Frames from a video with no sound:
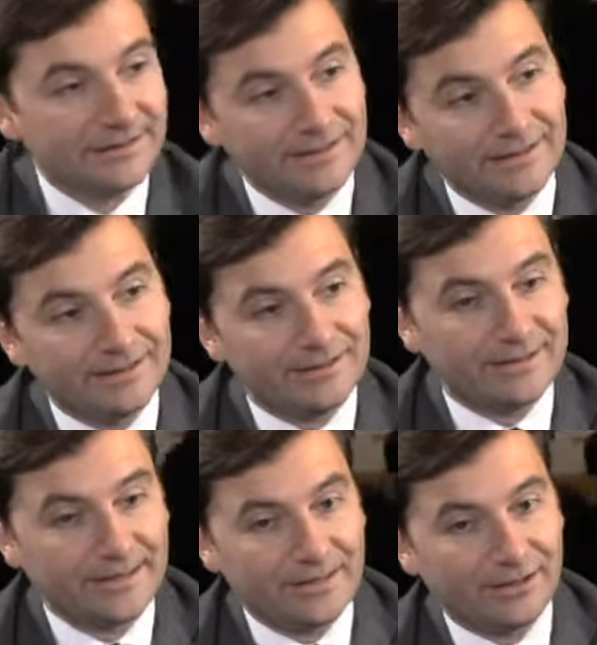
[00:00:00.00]
Exactement.
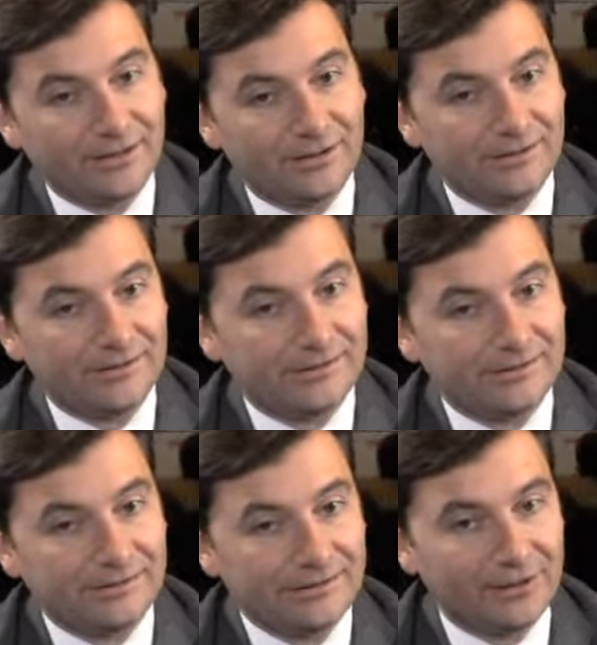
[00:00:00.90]
Et
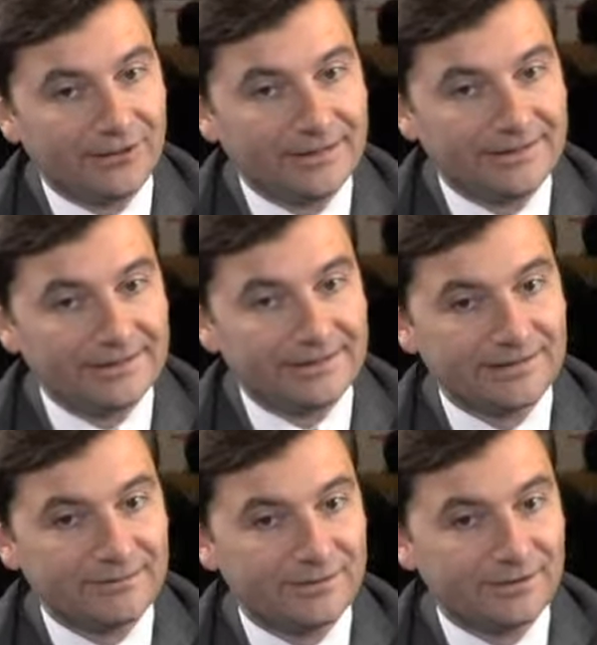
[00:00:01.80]
euh, les rendre
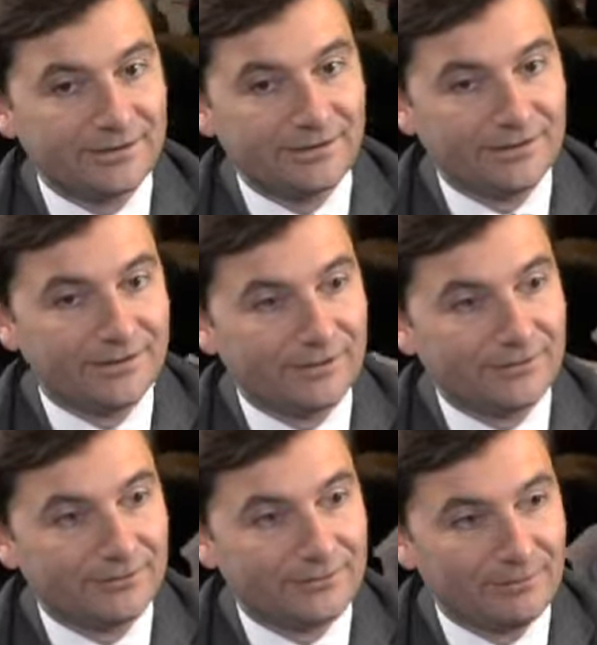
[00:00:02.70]
accessibles euh,
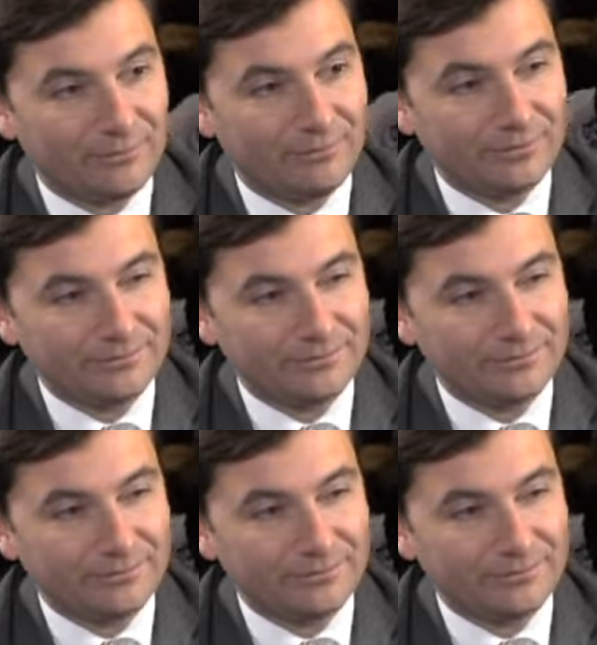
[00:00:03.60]
simplement. À, tout